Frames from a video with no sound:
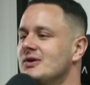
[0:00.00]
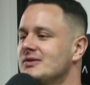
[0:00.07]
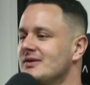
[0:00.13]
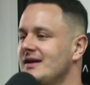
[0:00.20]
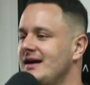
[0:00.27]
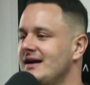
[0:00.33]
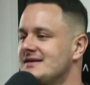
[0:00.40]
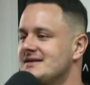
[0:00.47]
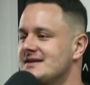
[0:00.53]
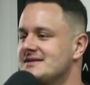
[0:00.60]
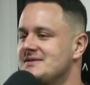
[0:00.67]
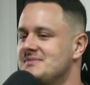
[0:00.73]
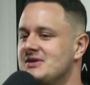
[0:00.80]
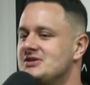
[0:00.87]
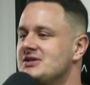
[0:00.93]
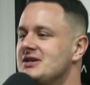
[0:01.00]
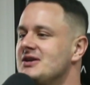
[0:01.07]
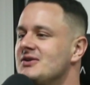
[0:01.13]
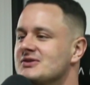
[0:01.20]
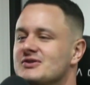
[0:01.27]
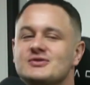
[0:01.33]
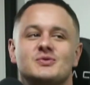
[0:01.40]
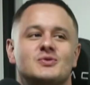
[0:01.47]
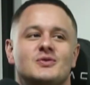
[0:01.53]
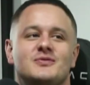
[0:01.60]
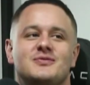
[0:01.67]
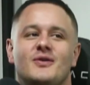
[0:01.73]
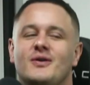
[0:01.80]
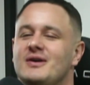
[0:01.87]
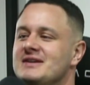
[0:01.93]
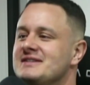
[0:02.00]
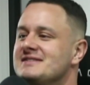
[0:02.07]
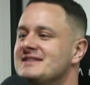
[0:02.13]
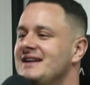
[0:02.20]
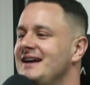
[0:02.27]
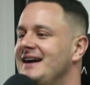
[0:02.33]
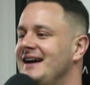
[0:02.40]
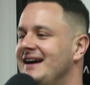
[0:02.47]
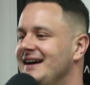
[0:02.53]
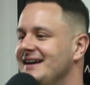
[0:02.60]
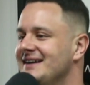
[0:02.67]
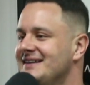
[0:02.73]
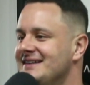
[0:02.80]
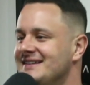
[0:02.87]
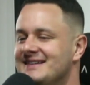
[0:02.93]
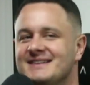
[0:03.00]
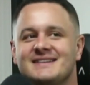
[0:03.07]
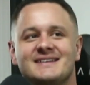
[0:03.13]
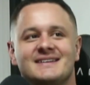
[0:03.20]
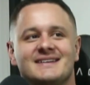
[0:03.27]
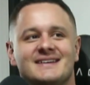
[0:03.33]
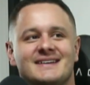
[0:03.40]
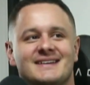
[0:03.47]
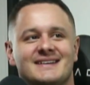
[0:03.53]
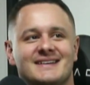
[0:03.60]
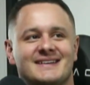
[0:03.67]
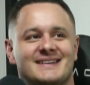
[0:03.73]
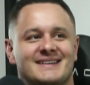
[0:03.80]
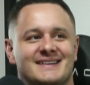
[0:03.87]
lá que já se mexeu, já escutou vozes lá. Cara. É